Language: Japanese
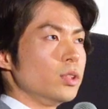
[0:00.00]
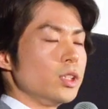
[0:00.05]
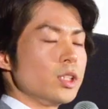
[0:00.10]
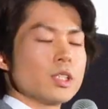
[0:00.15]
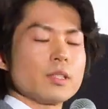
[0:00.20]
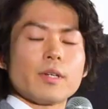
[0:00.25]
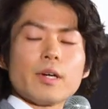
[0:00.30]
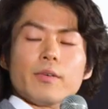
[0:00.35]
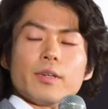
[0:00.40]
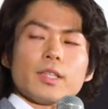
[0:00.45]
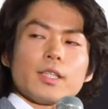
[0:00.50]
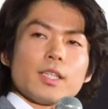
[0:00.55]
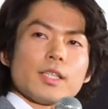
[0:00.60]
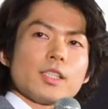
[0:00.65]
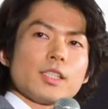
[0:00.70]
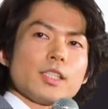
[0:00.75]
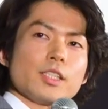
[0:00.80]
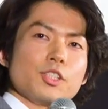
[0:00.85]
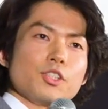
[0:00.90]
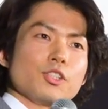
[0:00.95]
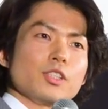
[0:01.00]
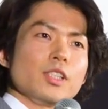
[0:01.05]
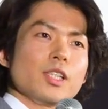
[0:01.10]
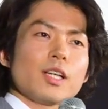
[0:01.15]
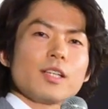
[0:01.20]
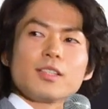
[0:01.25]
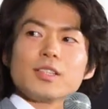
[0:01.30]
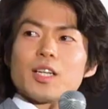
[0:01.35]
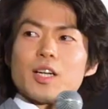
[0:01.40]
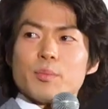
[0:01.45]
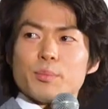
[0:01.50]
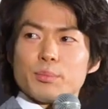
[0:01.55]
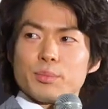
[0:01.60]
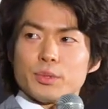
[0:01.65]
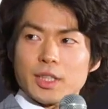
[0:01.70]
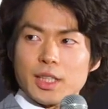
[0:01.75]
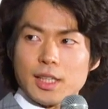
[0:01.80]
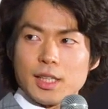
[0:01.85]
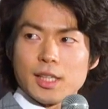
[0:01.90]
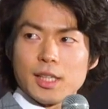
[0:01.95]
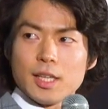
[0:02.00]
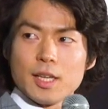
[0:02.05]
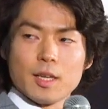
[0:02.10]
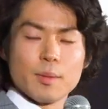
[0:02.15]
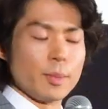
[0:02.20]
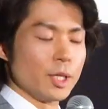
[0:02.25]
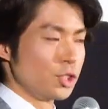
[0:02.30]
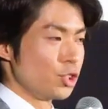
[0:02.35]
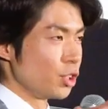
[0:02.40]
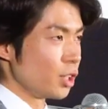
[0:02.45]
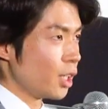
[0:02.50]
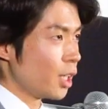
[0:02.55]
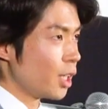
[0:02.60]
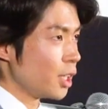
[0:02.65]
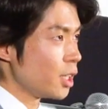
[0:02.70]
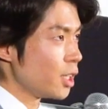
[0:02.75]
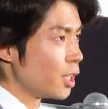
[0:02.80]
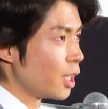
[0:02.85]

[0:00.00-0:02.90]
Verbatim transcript: 実は私ジュニアグランプリ、まあ、ジュニア